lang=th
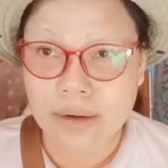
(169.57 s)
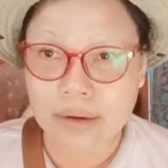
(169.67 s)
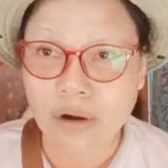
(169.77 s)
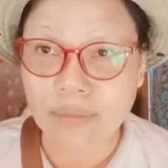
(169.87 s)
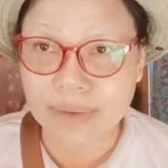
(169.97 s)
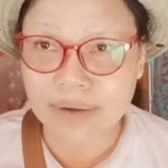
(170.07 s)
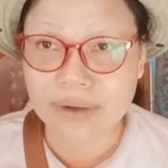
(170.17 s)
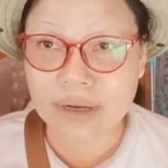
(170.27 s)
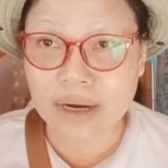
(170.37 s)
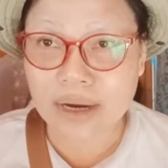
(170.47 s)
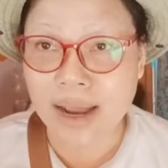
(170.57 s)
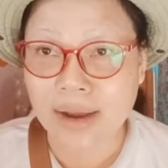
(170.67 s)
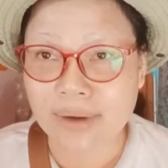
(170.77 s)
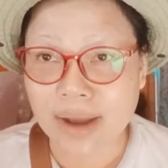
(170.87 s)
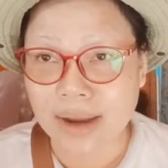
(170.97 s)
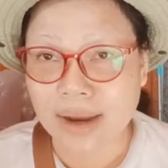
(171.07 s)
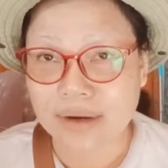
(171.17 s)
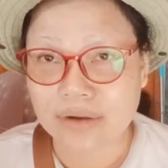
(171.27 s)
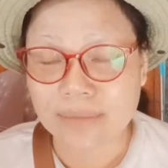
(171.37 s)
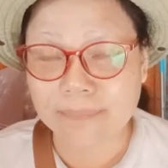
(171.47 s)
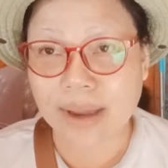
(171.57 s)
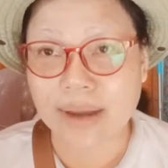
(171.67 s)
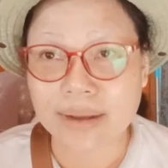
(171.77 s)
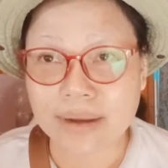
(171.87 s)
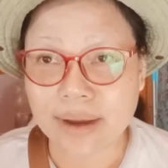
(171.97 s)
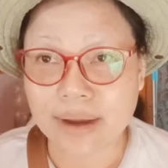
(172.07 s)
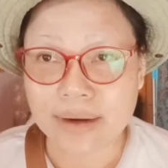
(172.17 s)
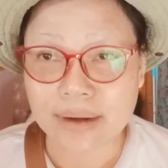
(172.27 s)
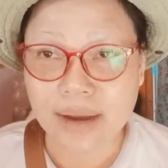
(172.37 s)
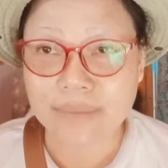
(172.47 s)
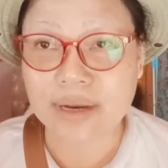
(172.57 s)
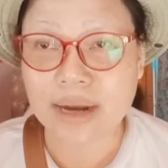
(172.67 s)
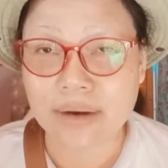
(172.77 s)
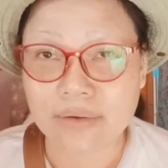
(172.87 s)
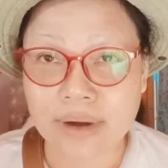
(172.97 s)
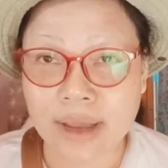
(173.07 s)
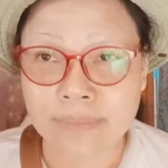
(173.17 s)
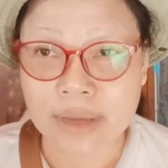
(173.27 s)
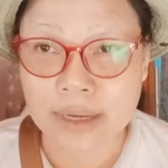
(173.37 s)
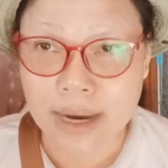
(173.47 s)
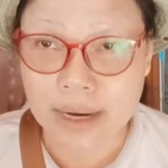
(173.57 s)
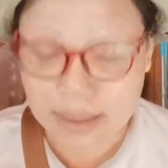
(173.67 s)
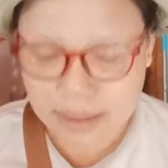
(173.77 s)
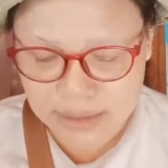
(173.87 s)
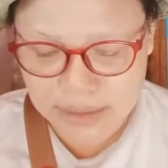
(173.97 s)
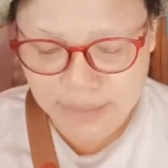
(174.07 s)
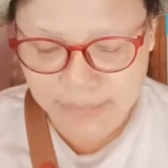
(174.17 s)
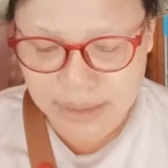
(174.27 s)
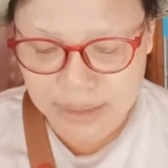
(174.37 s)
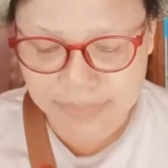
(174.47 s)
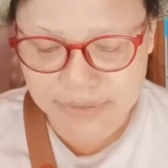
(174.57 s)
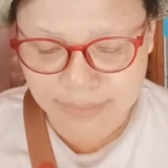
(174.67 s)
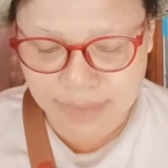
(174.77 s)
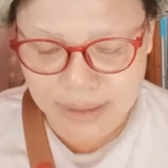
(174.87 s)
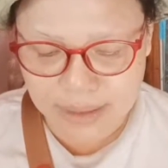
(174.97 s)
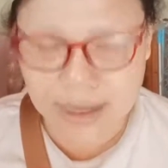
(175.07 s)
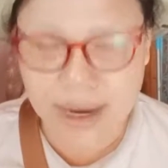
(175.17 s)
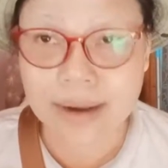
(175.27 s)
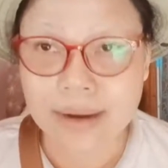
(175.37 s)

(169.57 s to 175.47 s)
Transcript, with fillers: คอมเมนต์ไว้ข้างล่างก็ได้ค่ะเดี๋ยวจะแปะลิงก์ให้นะคะมีหลายโรงแรมใหญ่ ๆนะคะ ที่กำลังรับสมัครนะคะ